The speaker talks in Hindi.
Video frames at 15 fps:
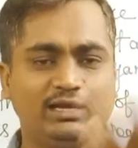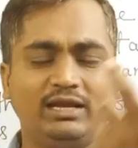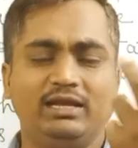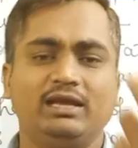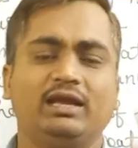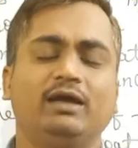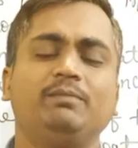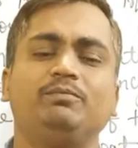
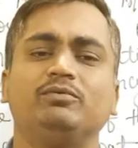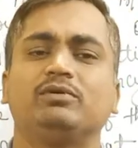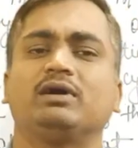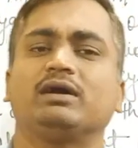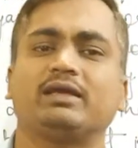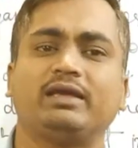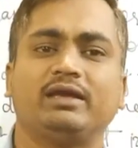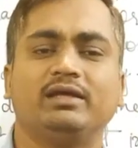यही है
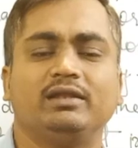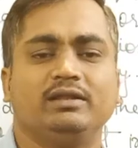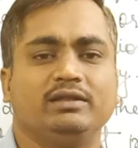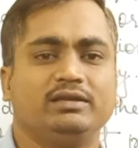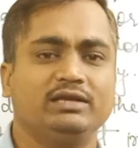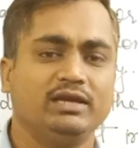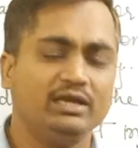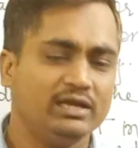पूरा खेल
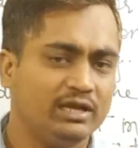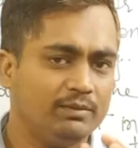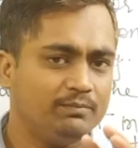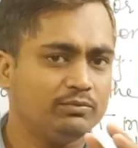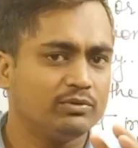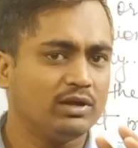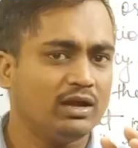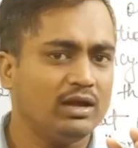यही है
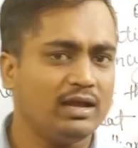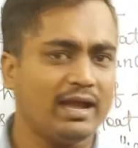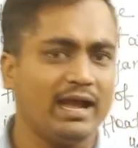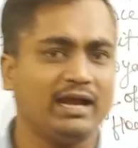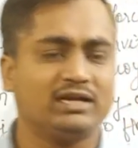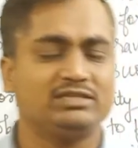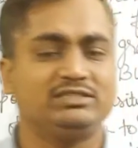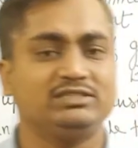पूरा
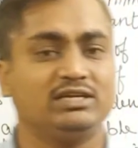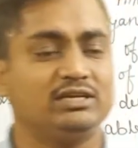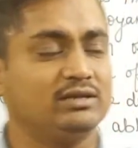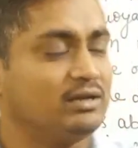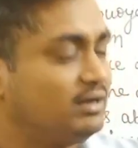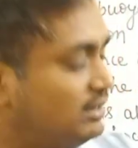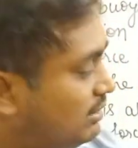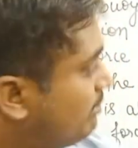
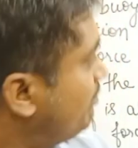एक्शन